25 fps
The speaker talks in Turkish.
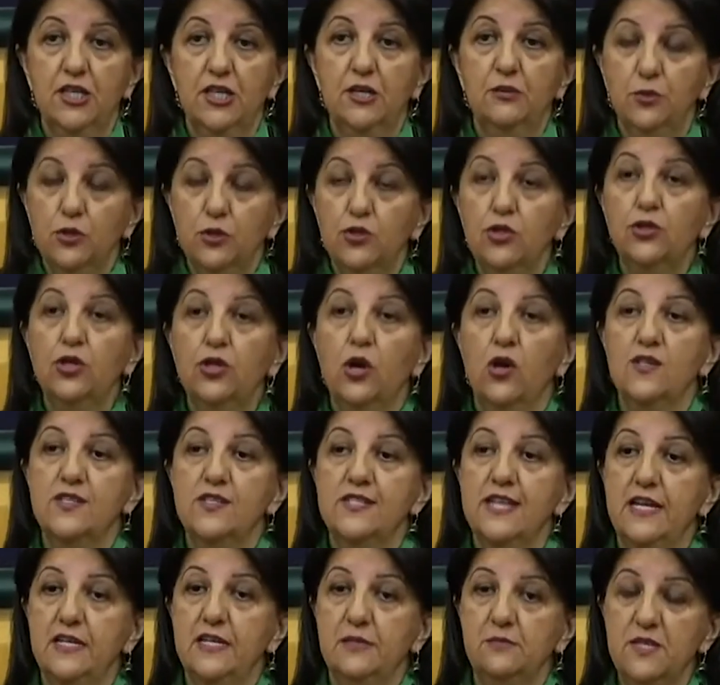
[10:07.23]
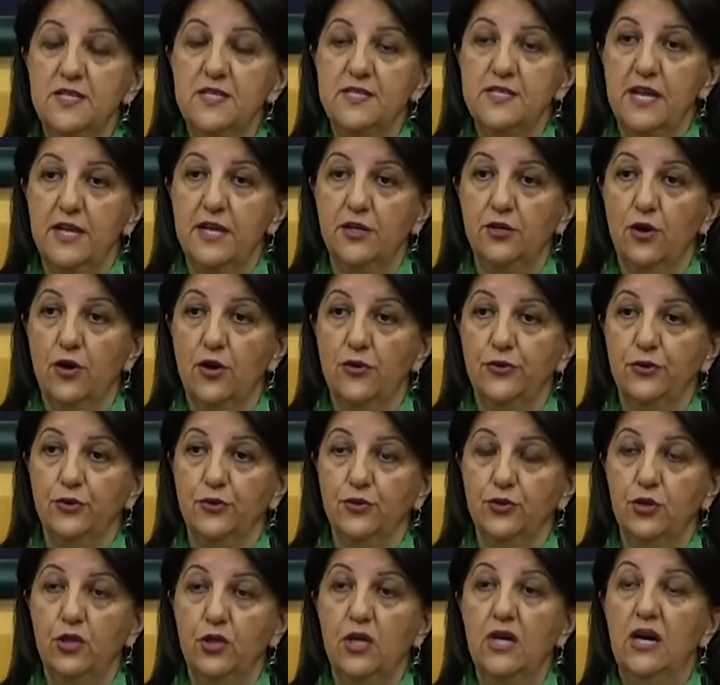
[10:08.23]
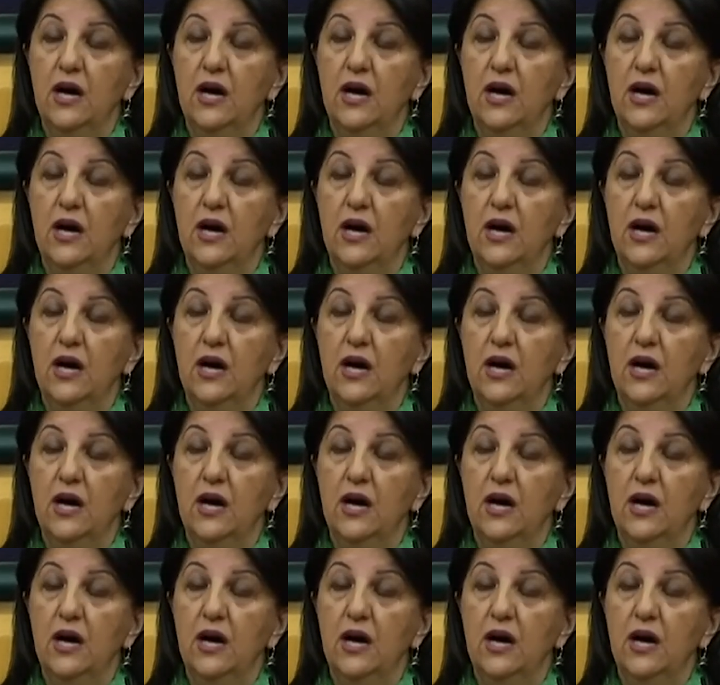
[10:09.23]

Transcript: Bunu gözlerimizle gördük.